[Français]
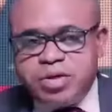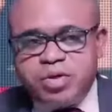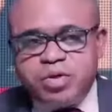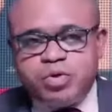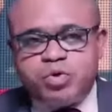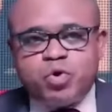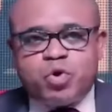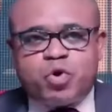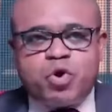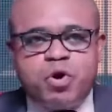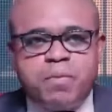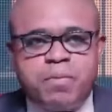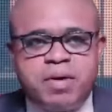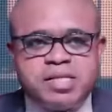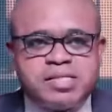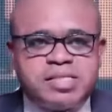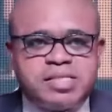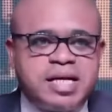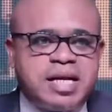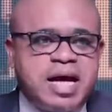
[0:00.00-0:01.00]
tu
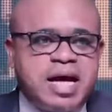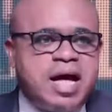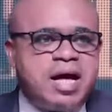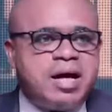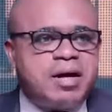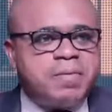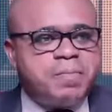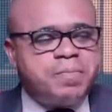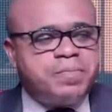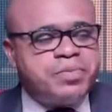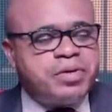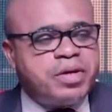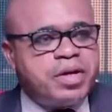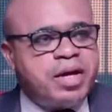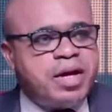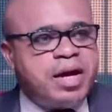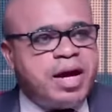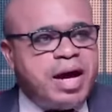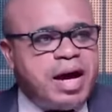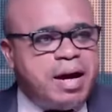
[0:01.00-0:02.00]
commenceras
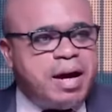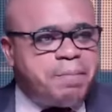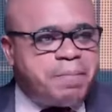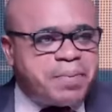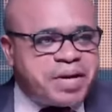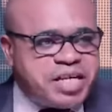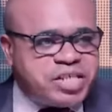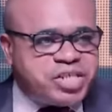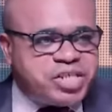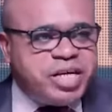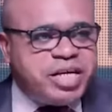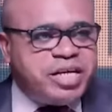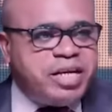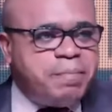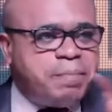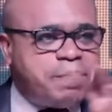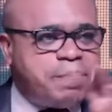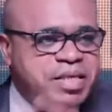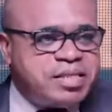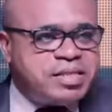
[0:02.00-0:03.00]
à prêcher
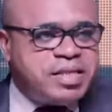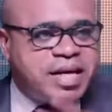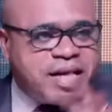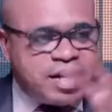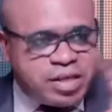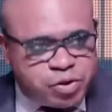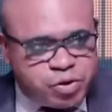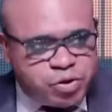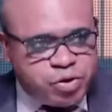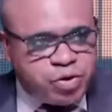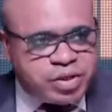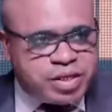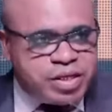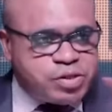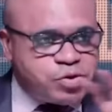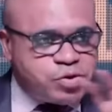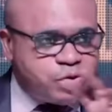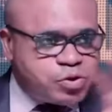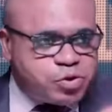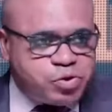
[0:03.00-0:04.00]
des prédications qui
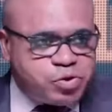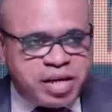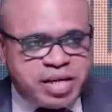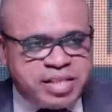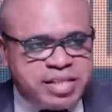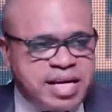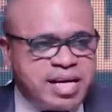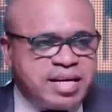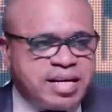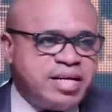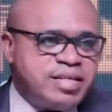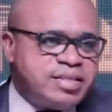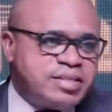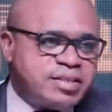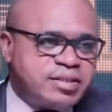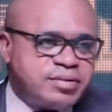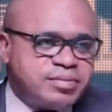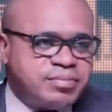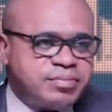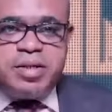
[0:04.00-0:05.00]
sont sur
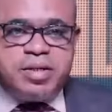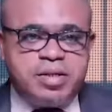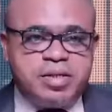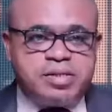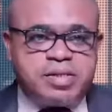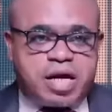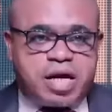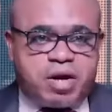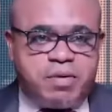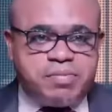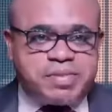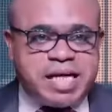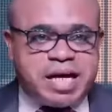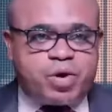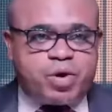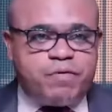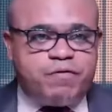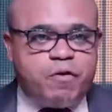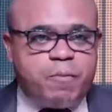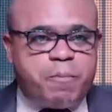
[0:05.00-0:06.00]
Internet. C'est comme ça
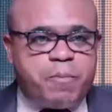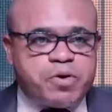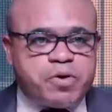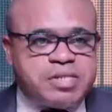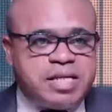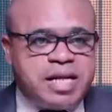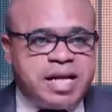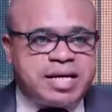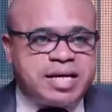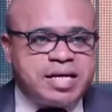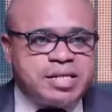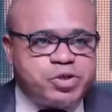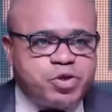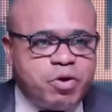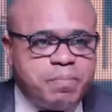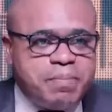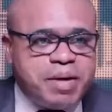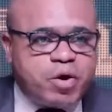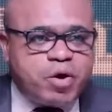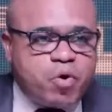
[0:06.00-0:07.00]
que vous posez la
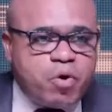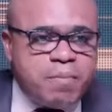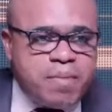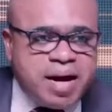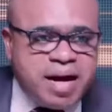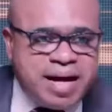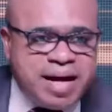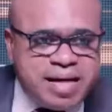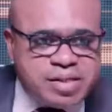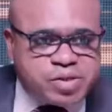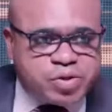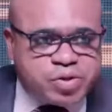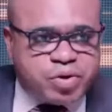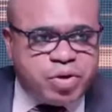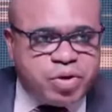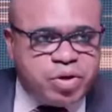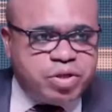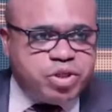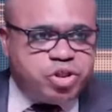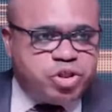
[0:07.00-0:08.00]
question, mais comment est-ce
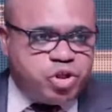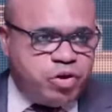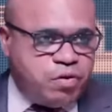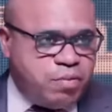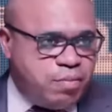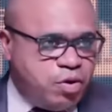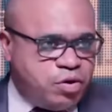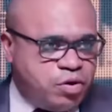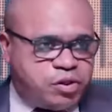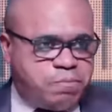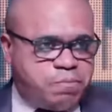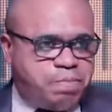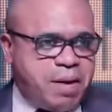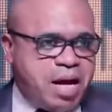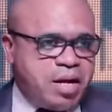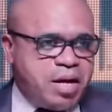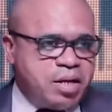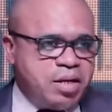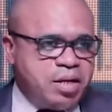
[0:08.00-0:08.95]
que je ne monte pas